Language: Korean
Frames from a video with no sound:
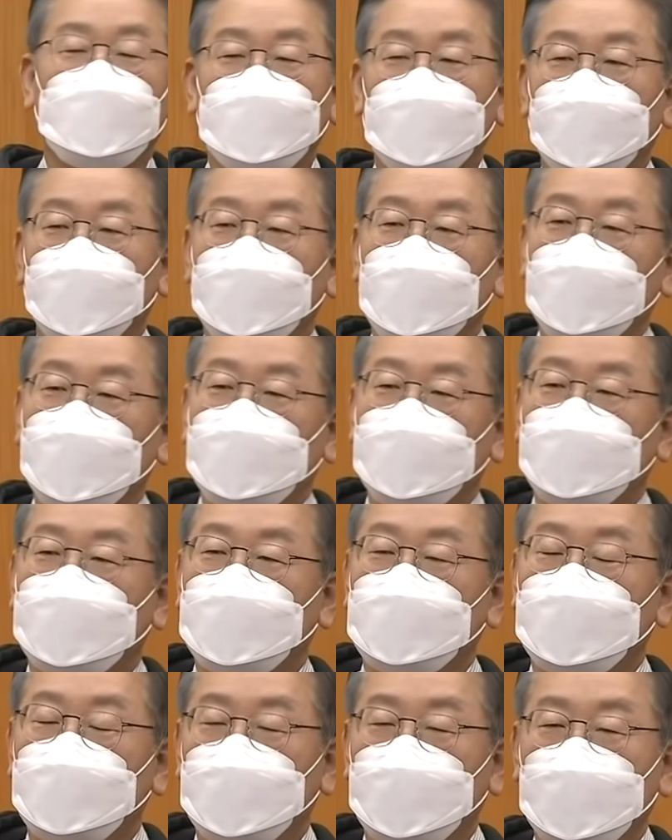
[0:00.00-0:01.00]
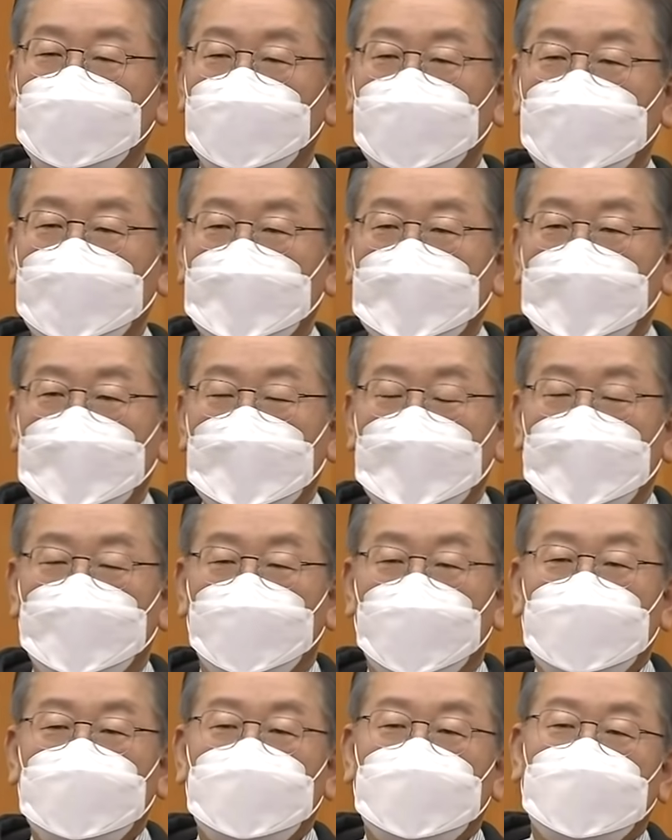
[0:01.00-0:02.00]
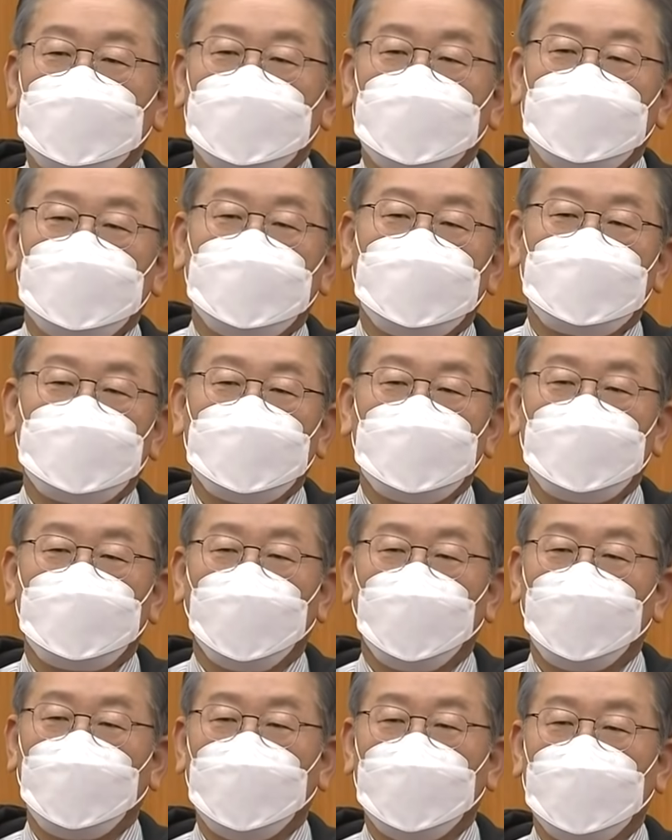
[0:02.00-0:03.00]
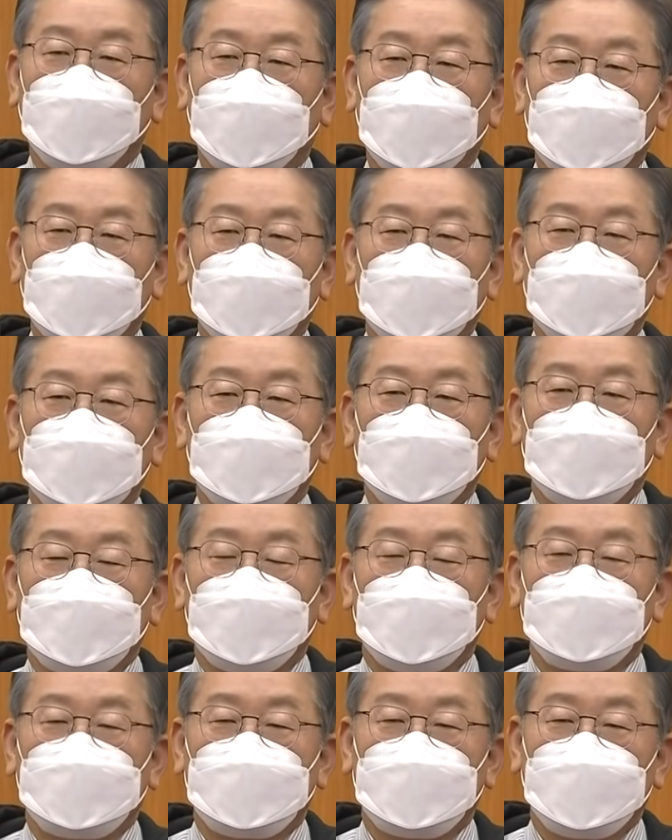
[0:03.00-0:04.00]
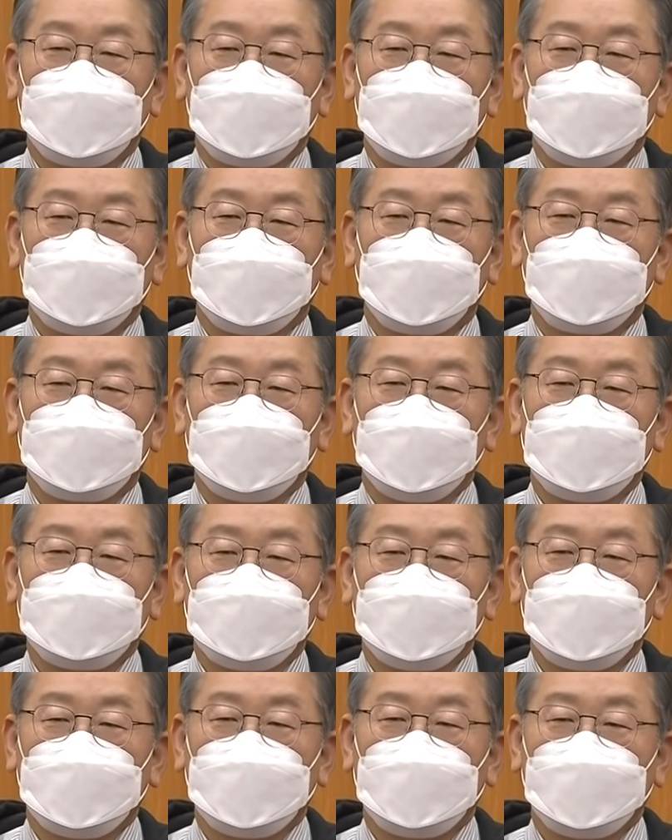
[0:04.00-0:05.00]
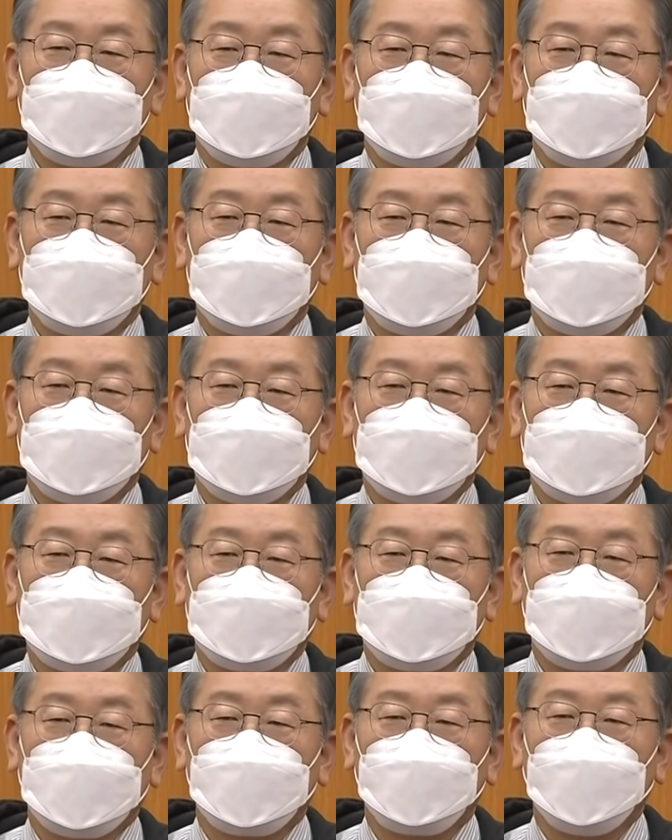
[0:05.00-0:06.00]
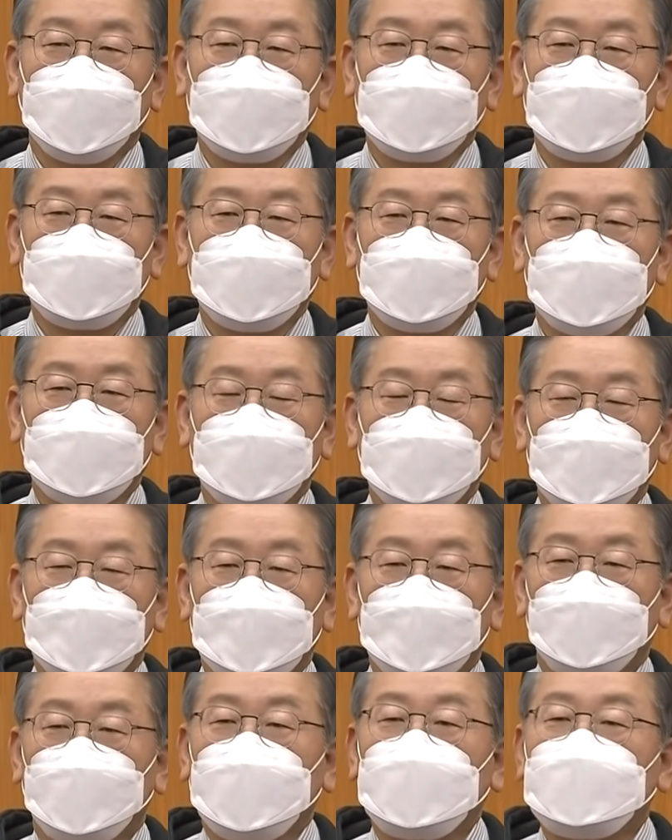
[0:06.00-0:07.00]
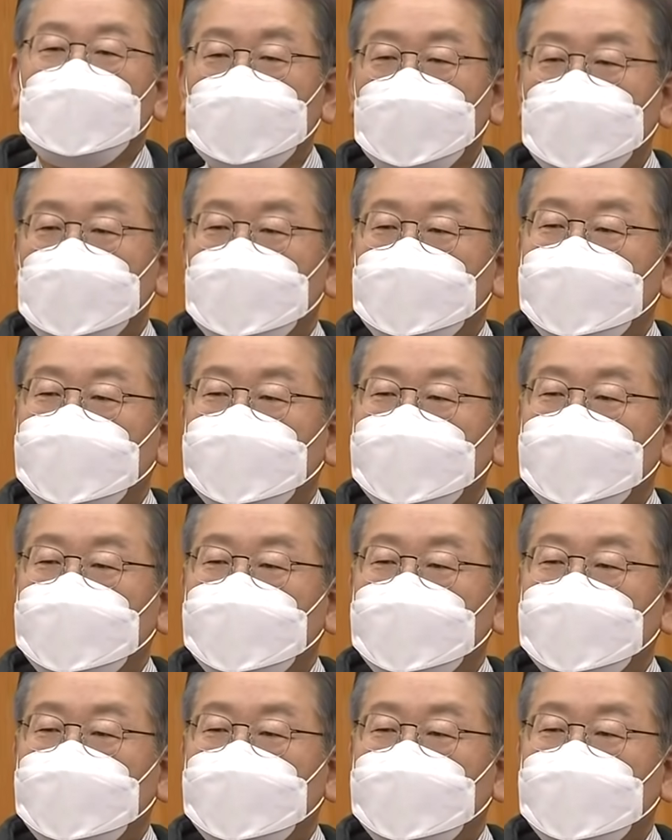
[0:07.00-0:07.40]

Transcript: 제가 이 얘기를 드는 이유는 마치 어떤 통계나 어떤 경제적인 결과들이 마치